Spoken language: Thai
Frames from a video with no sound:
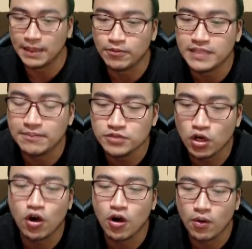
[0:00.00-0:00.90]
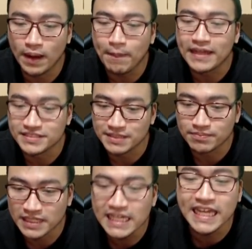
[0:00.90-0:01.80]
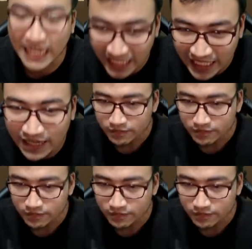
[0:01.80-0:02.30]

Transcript: มทำจอกกอกไว้ 80ขี้เกียจรีแล้ว